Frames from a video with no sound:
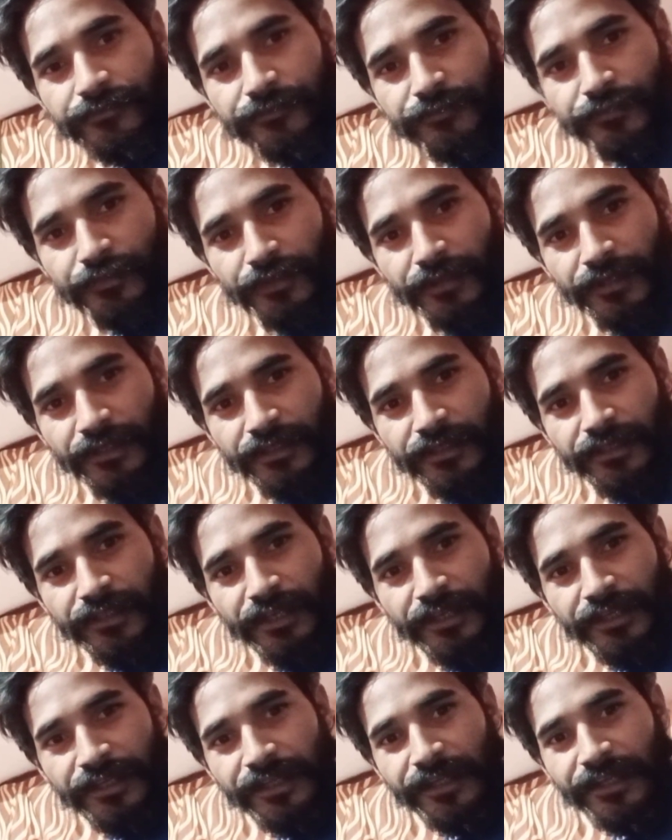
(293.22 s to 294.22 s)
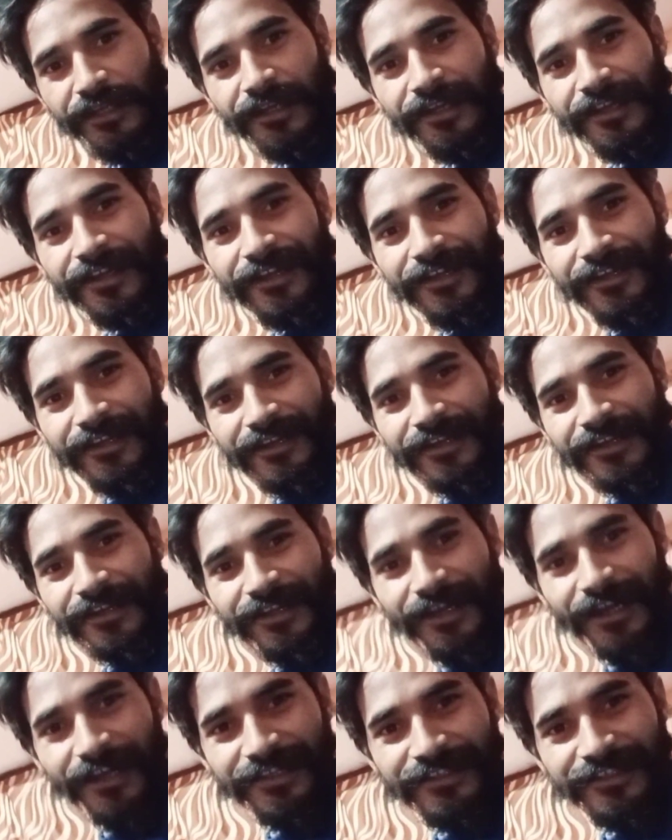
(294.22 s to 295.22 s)
तो गर्दन देखिए
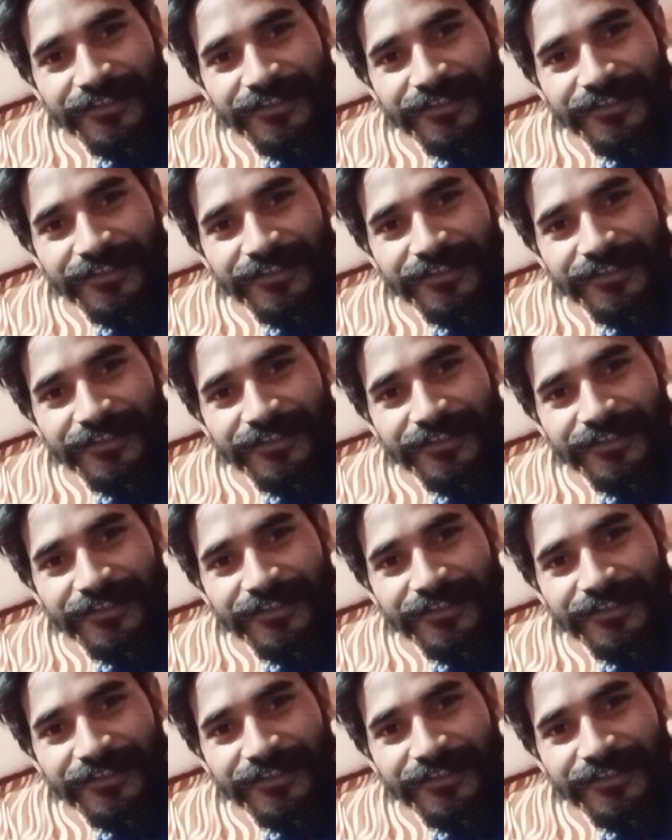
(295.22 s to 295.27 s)
गाइस